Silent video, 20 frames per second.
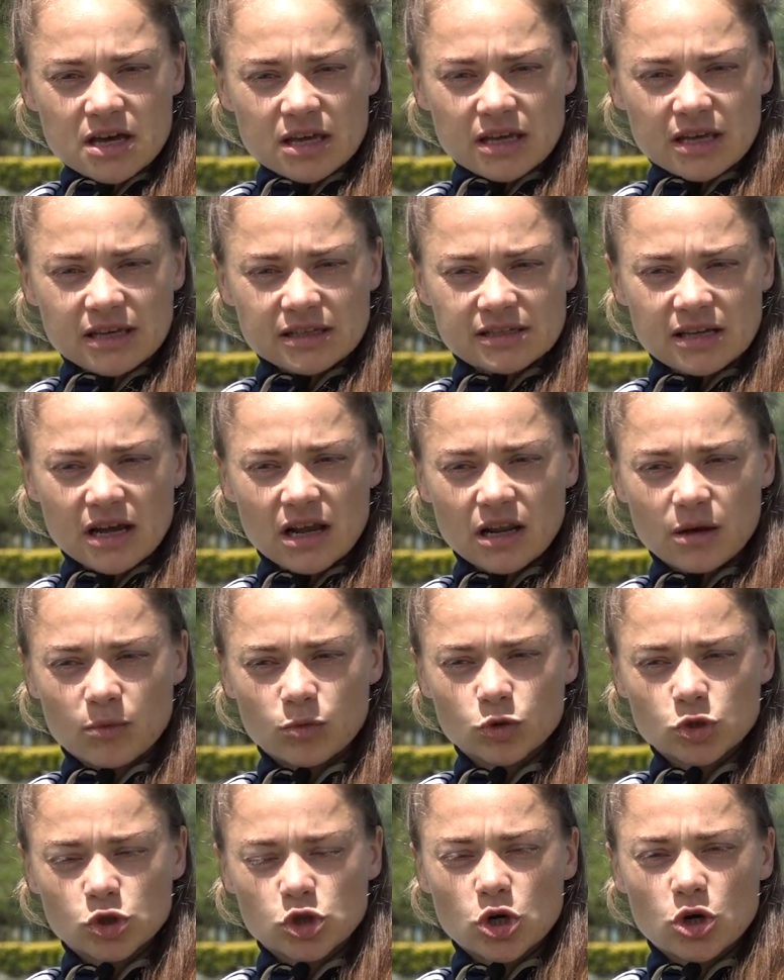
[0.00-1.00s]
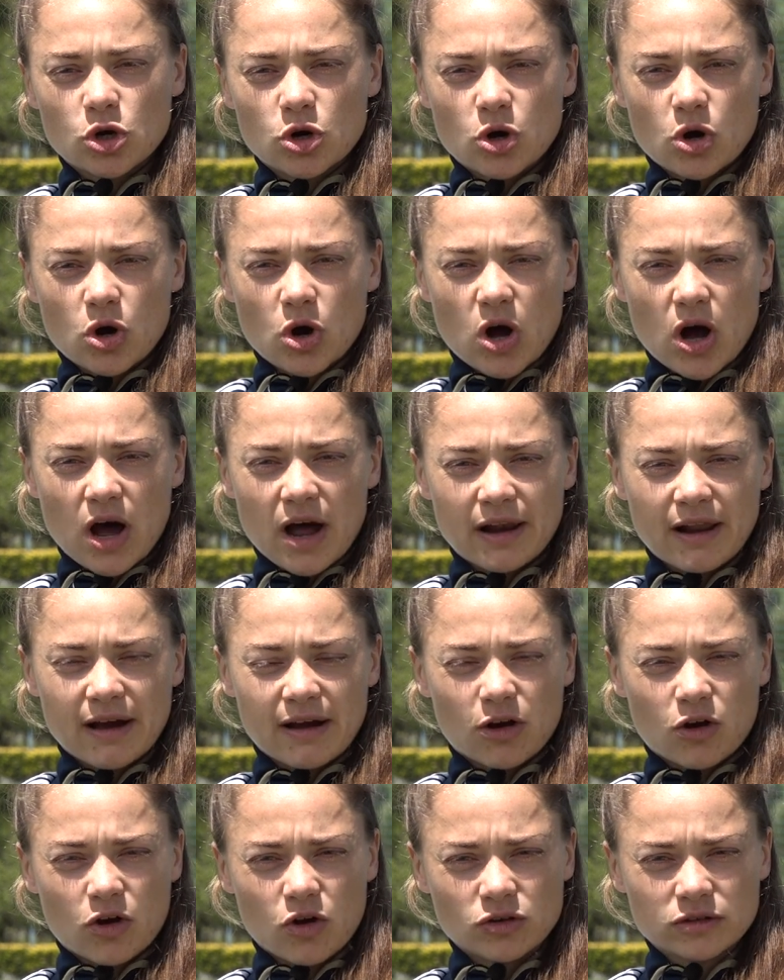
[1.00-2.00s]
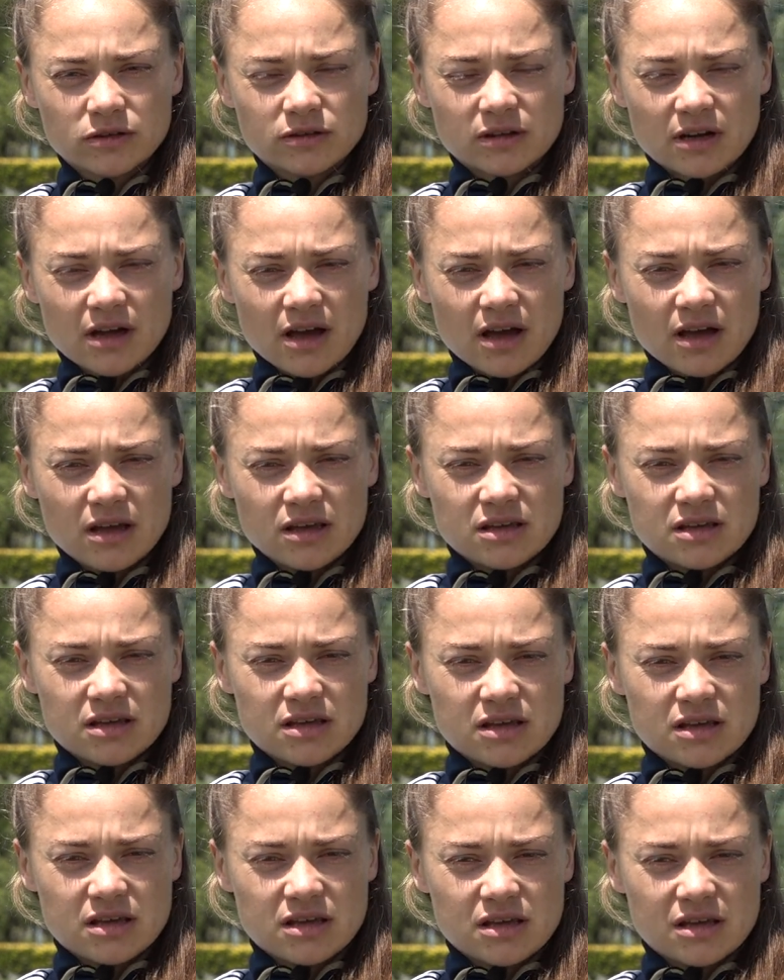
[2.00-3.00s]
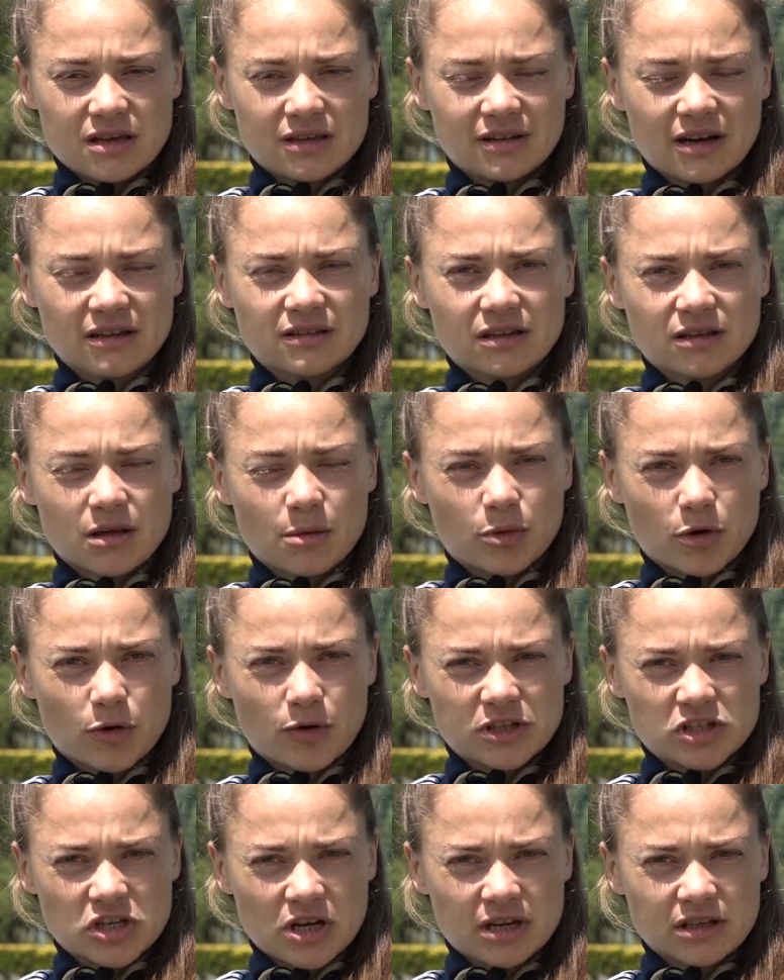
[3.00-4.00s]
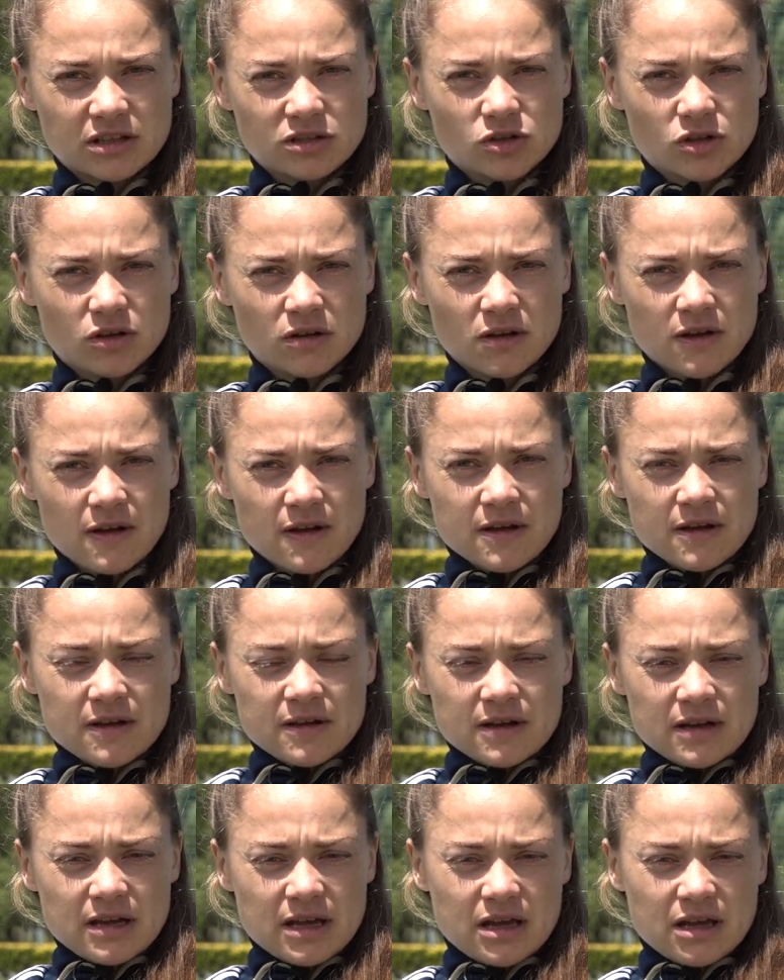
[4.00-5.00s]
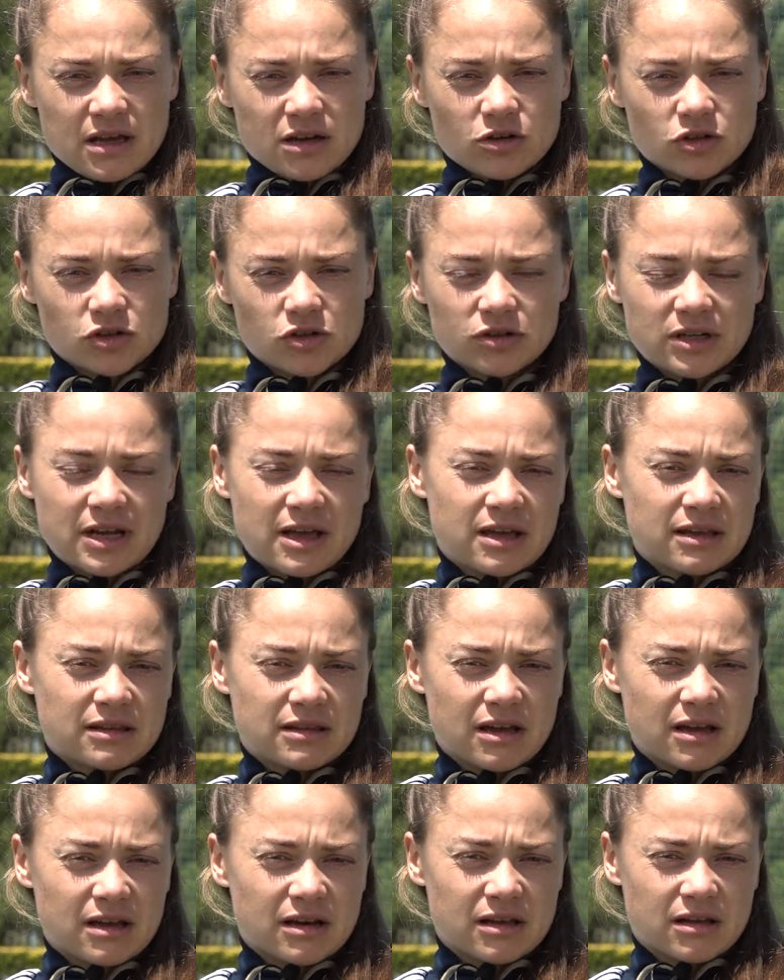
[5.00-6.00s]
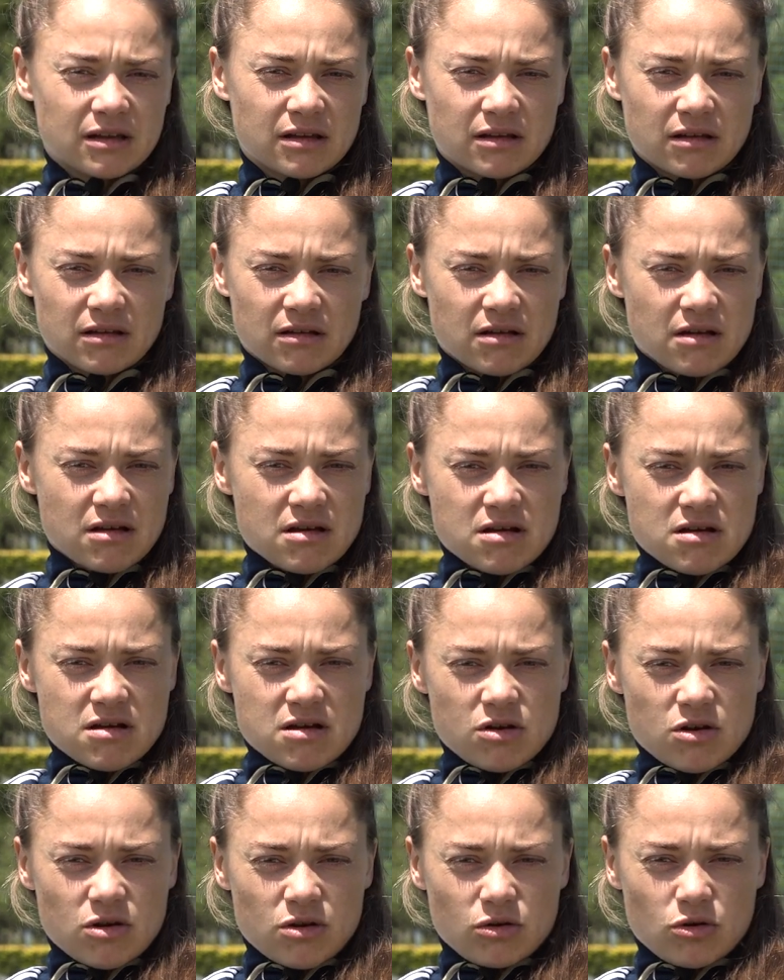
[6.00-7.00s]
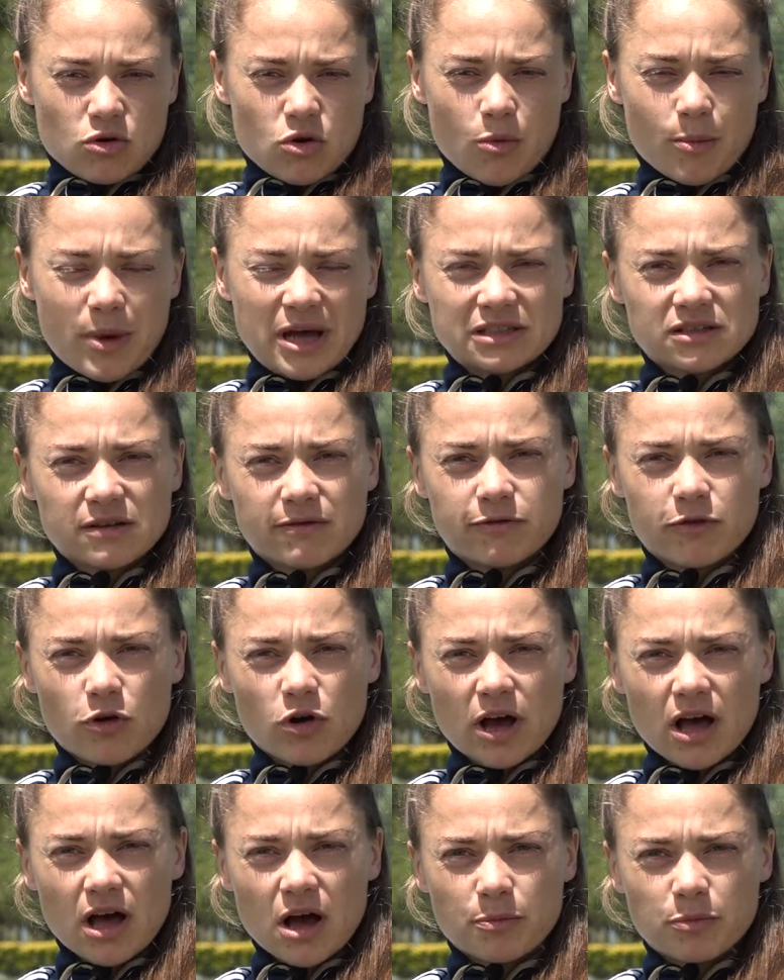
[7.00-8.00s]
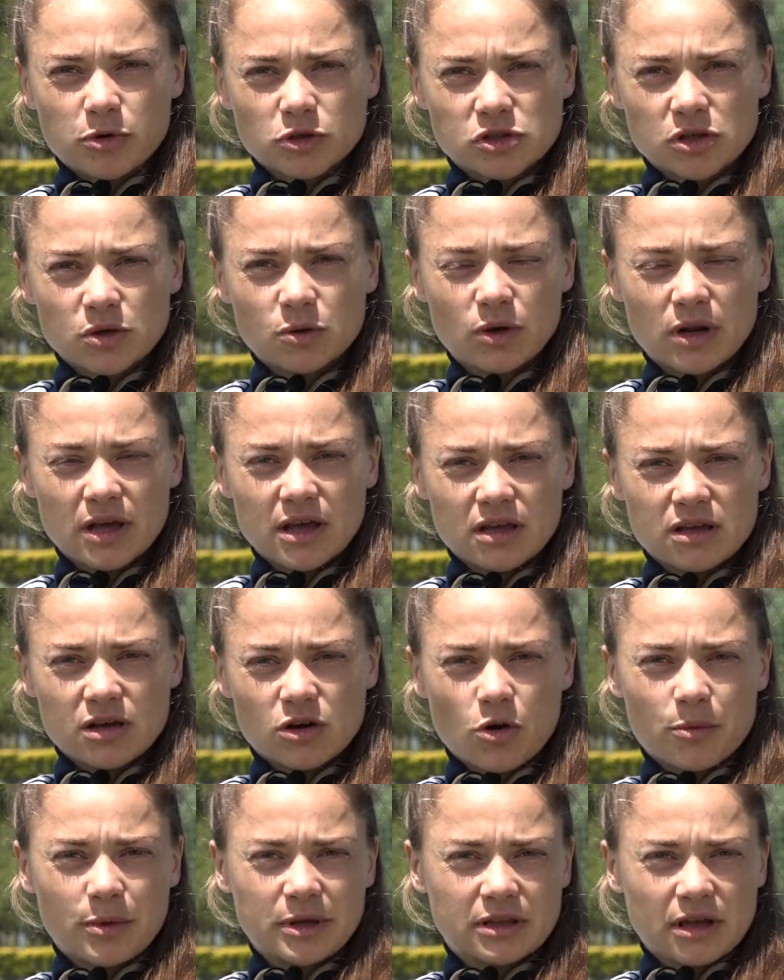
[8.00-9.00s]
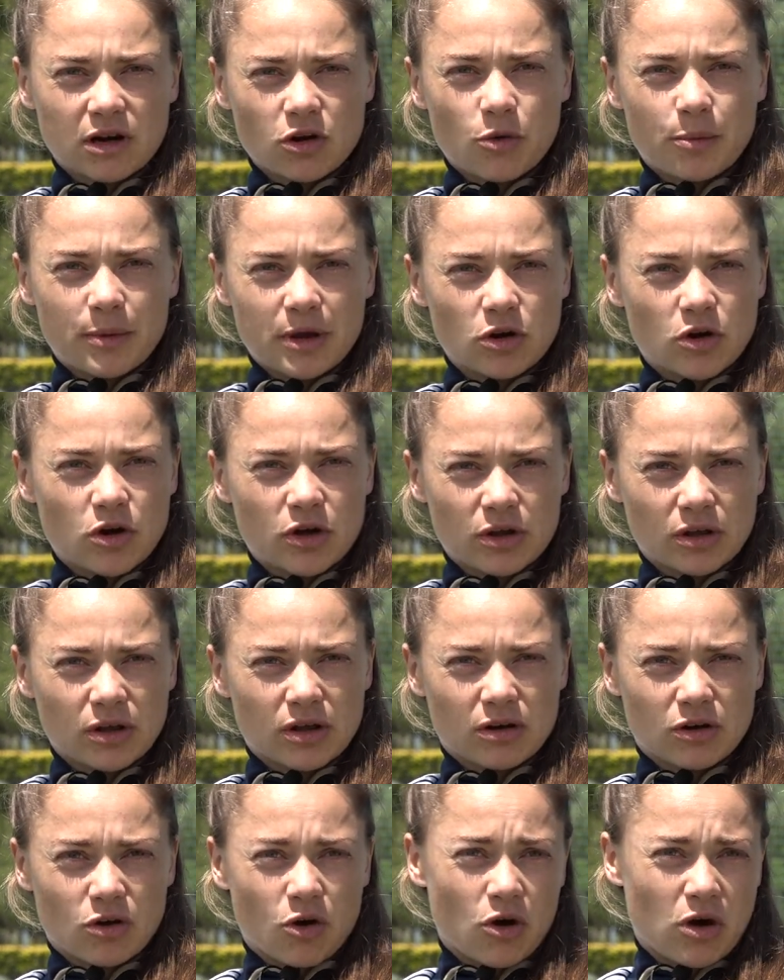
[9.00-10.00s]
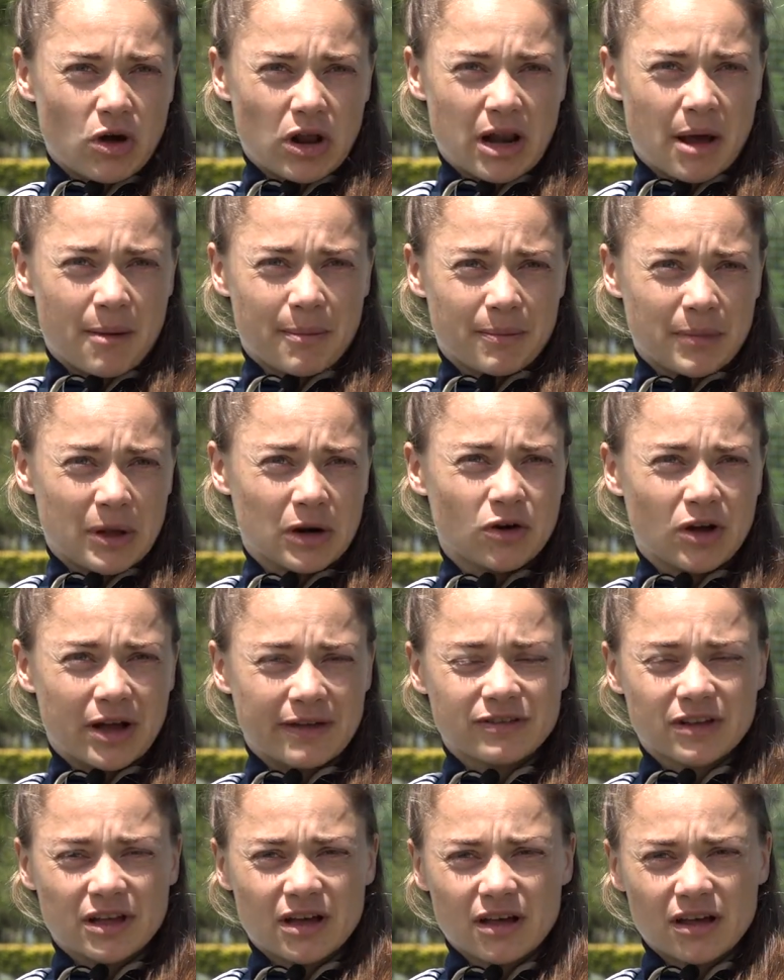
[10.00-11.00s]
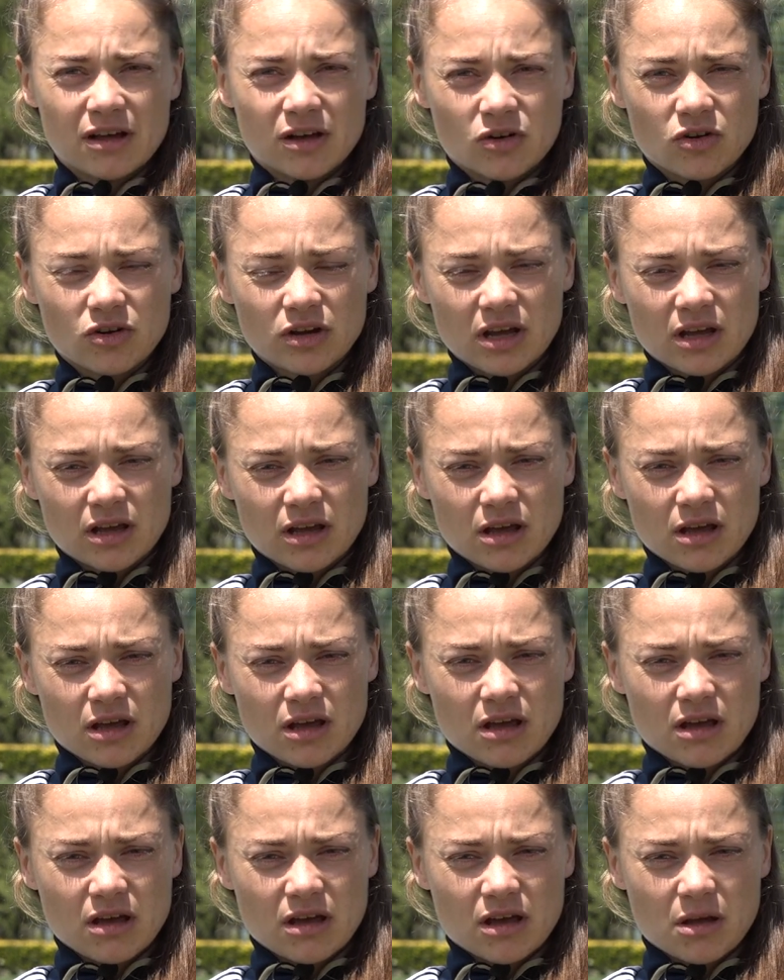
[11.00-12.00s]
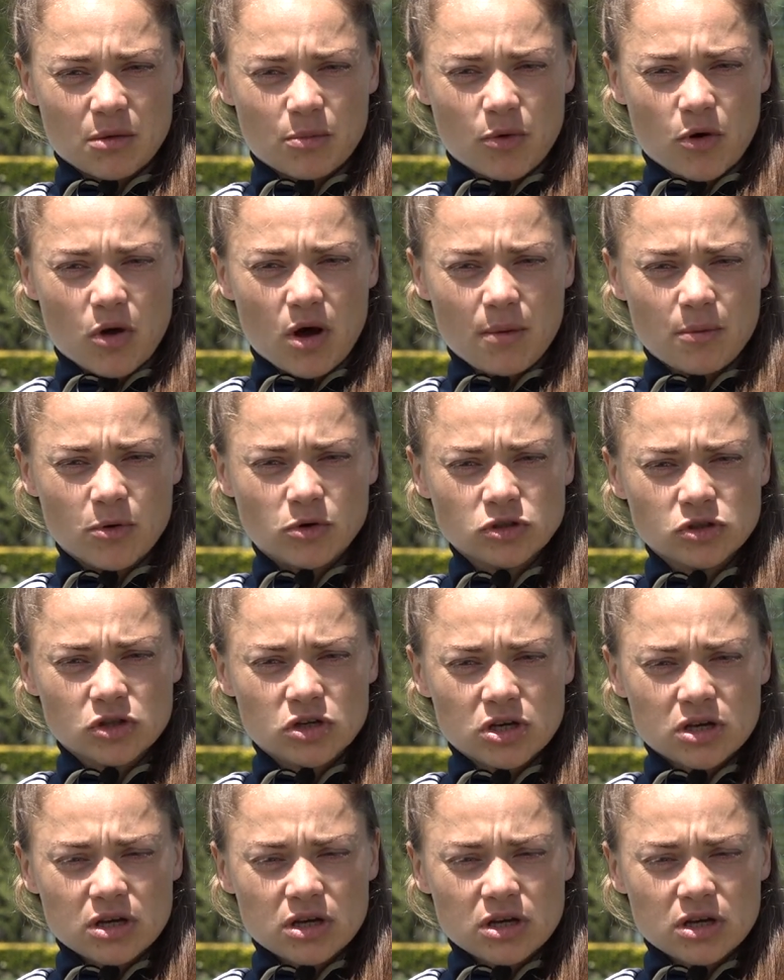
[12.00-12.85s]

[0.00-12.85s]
que sale mucho a las contras y, tratan de aprovechar eso. Eh, nosotras estar lo más enfocadas posible y cometer los menos, er, la menos cantidad de errores que, podamos.